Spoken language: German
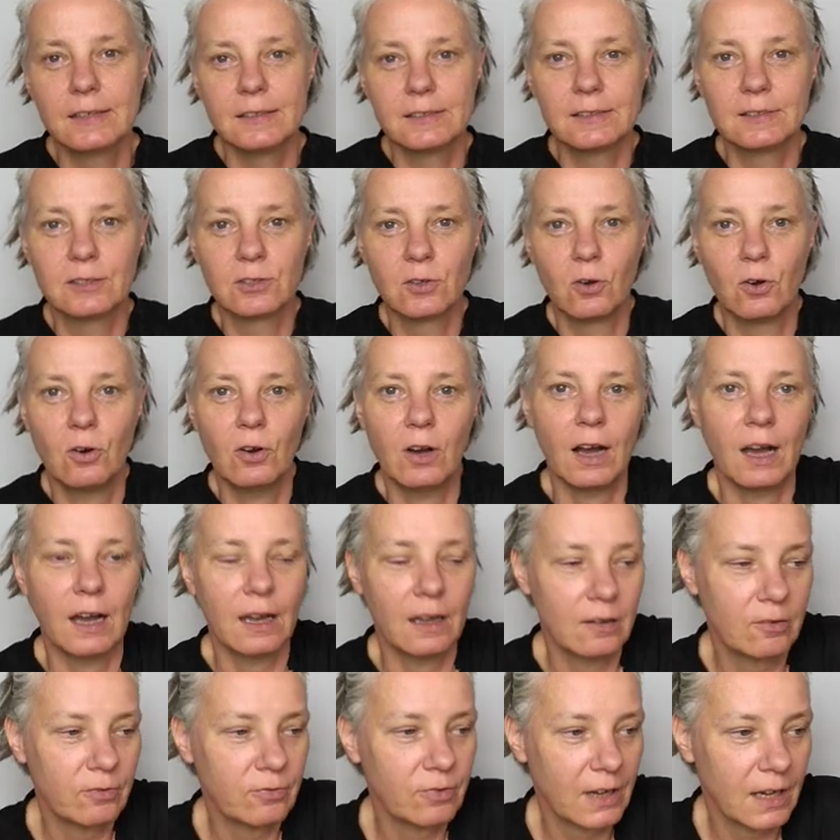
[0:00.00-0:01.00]
So
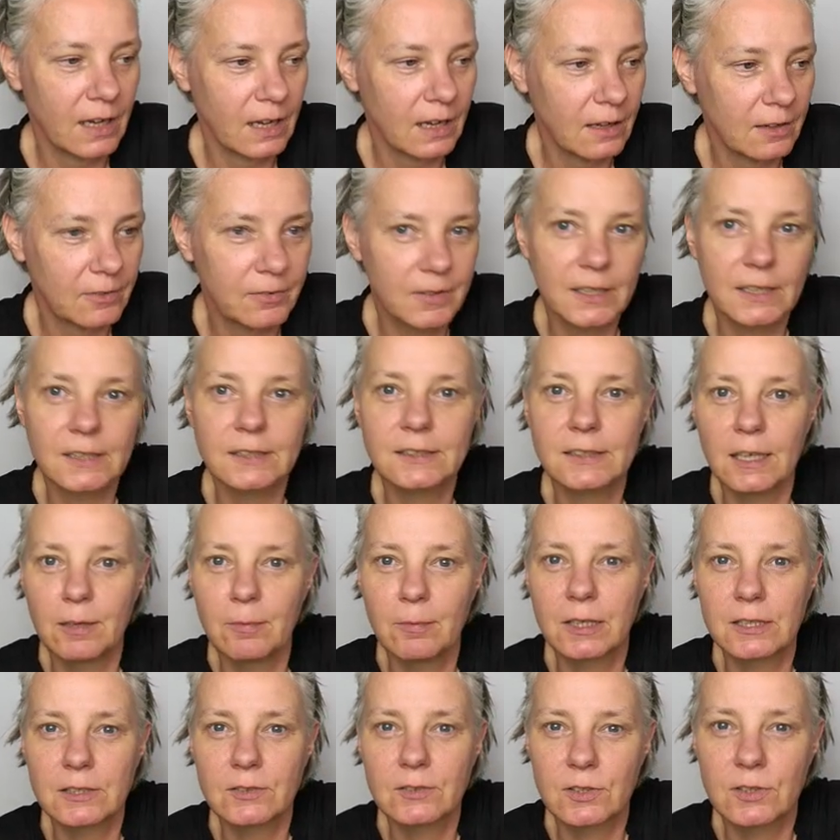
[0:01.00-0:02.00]
einfach, wer das
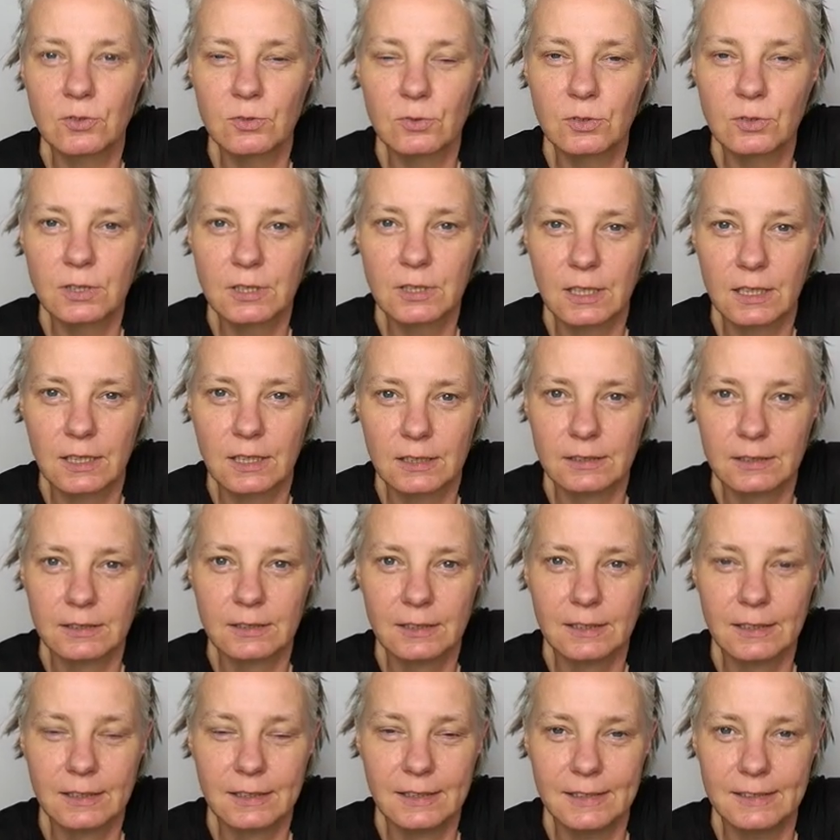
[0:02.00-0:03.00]
jemals versucht hat,
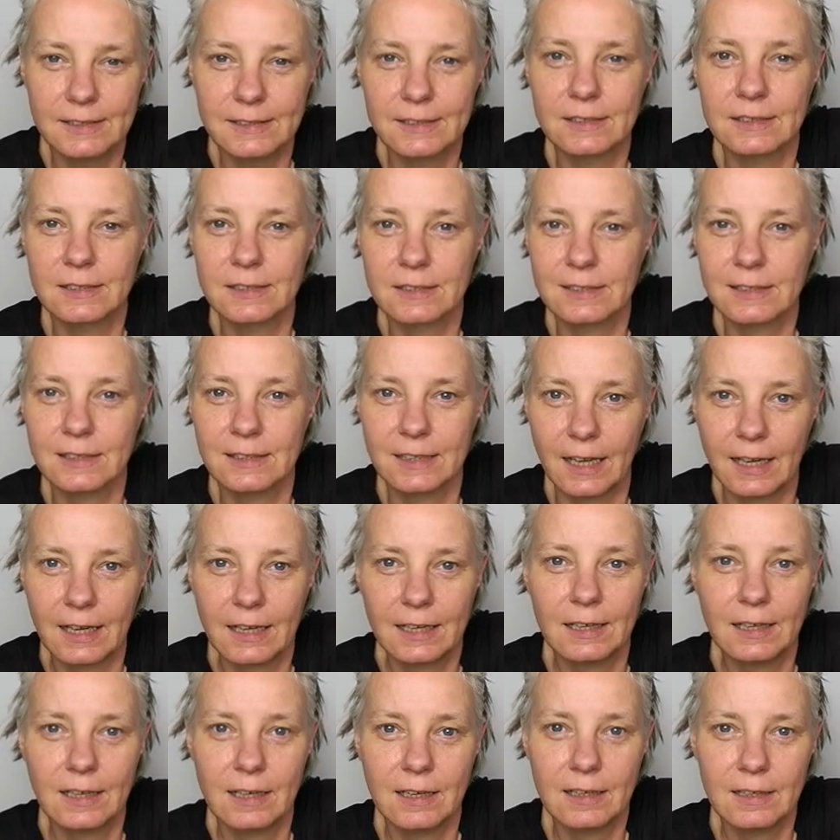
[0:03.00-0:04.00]
ist es
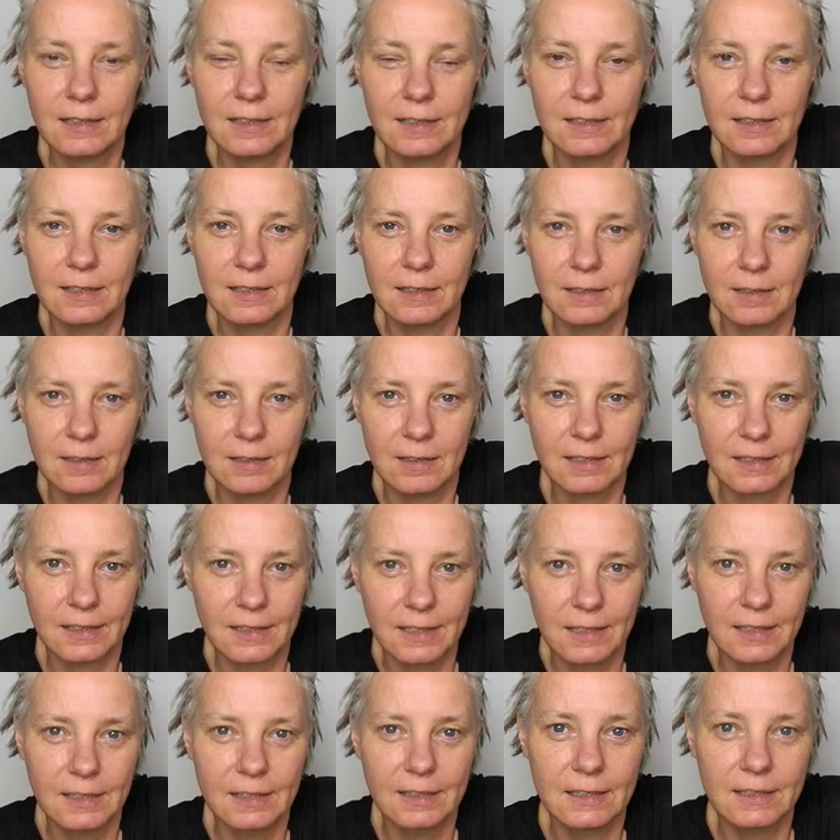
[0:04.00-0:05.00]
leider in der
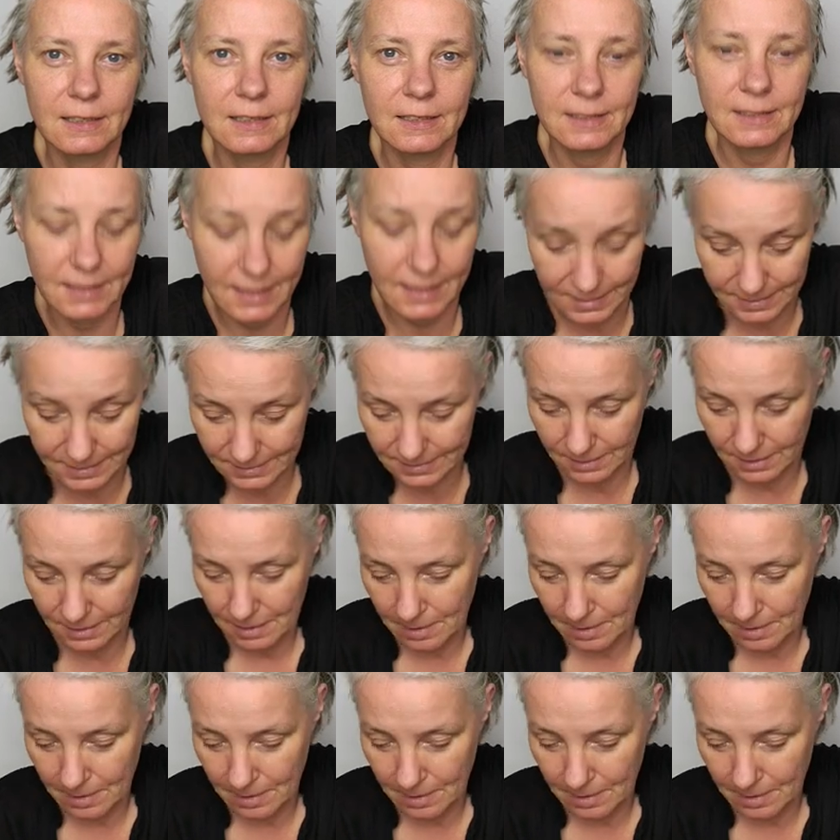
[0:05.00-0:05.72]
Regel nicht.